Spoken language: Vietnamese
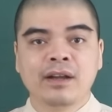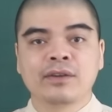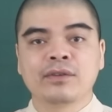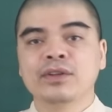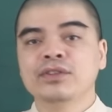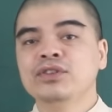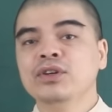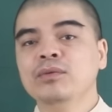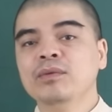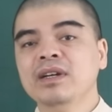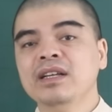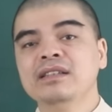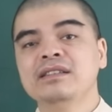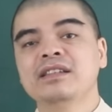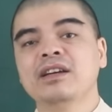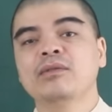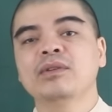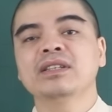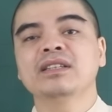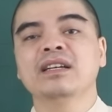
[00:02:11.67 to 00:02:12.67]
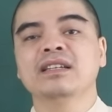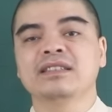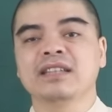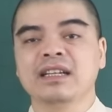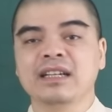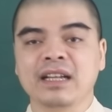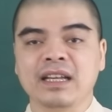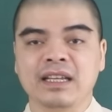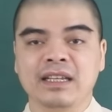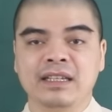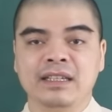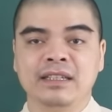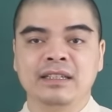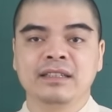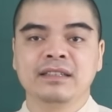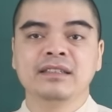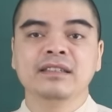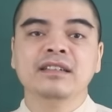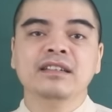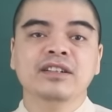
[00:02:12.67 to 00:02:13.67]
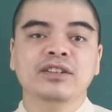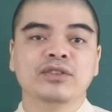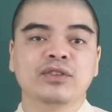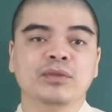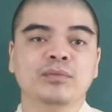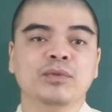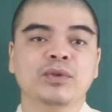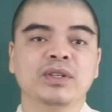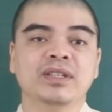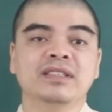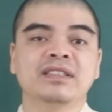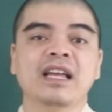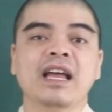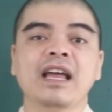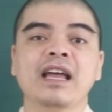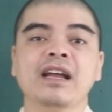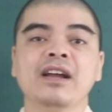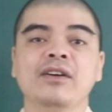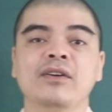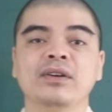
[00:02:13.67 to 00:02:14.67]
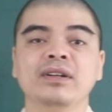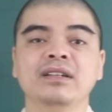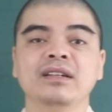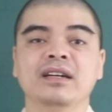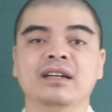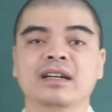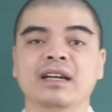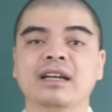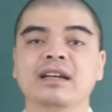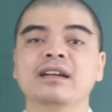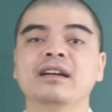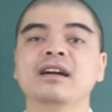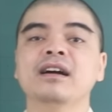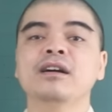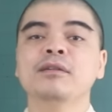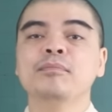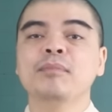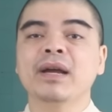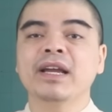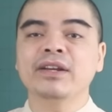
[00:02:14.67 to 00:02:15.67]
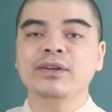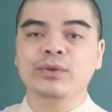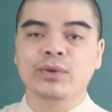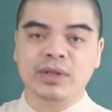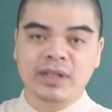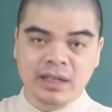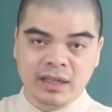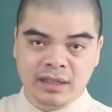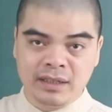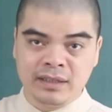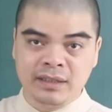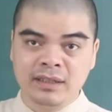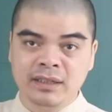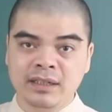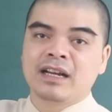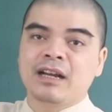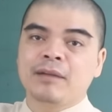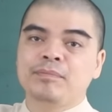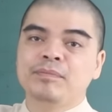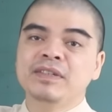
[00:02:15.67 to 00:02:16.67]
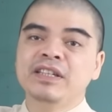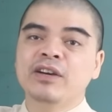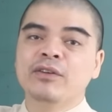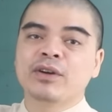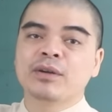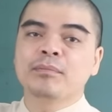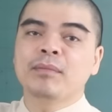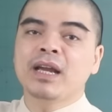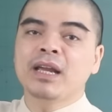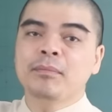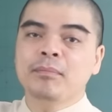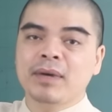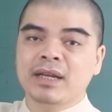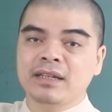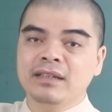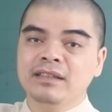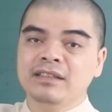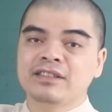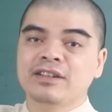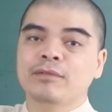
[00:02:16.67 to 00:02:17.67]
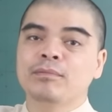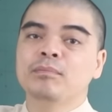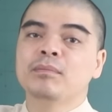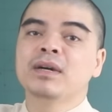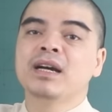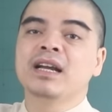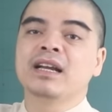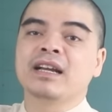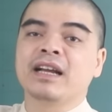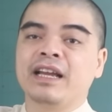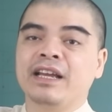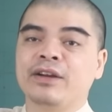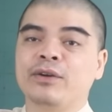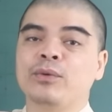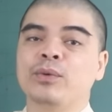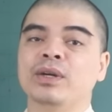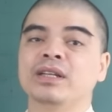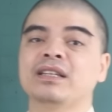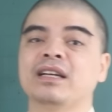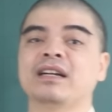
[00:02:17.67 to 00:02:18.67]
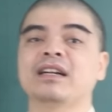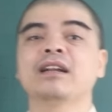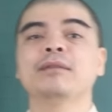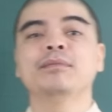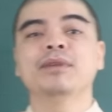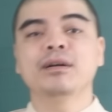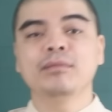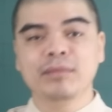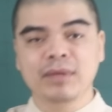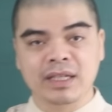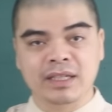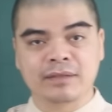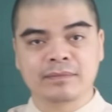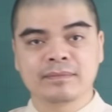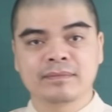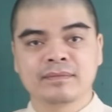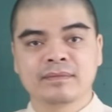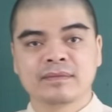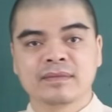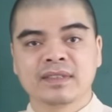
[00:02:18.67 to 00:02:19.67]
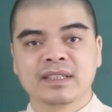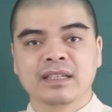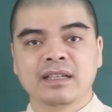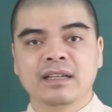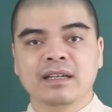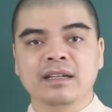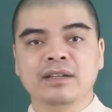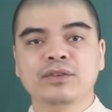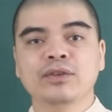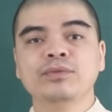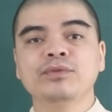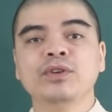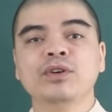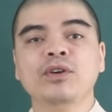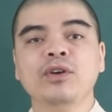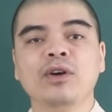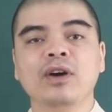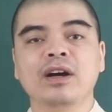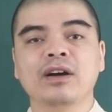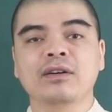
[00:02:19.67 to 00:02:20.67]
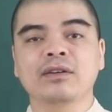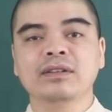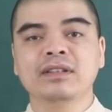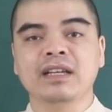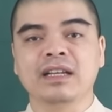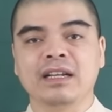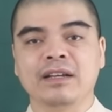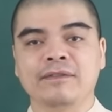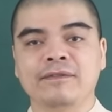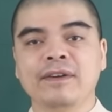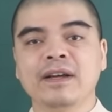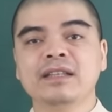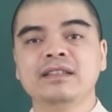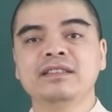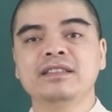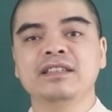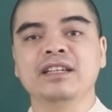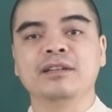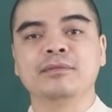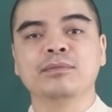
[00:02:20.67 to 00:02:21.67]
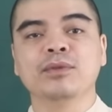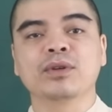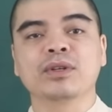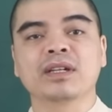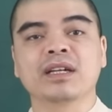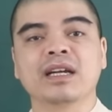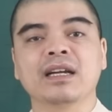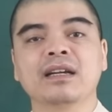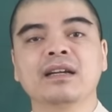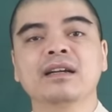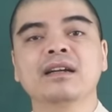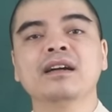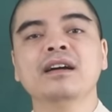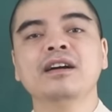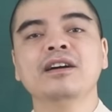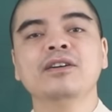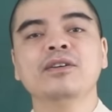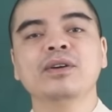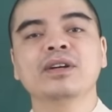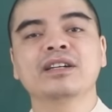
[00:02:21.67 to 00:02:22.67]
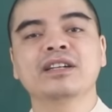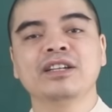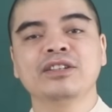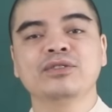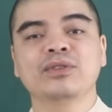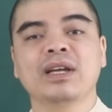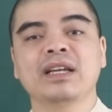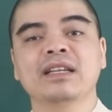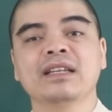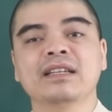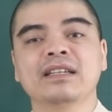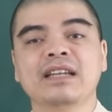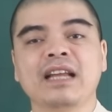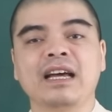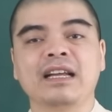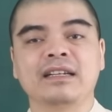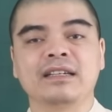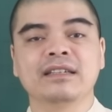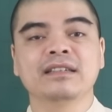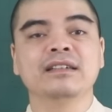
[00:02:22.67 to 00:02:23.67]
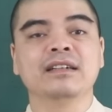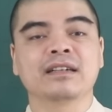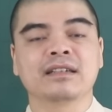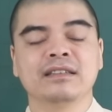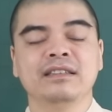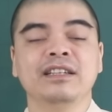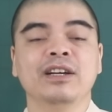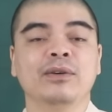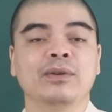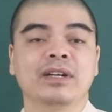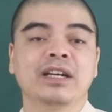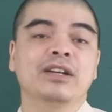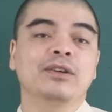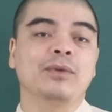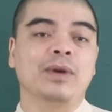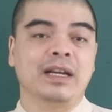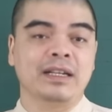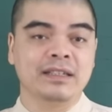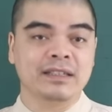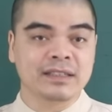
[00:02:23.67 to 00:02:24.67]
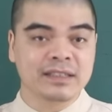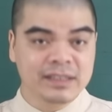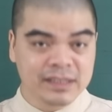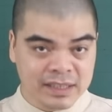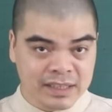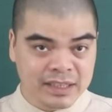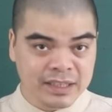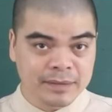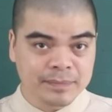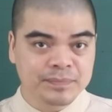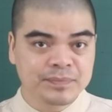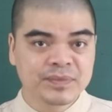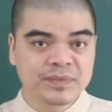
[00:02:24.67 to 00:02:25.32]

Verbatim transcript: Nói chung trong cái thời gian này, những người tuổi Mùi dễ có được cái cơ may đổi đời, gặp nhiều cái may mắn trong 10 ngày cuối tháng 5 âm lịch, giúp cho họ có thể là phát triển một cái cơ hội kinh doanh, đạt được nhiều kết quả được như ý.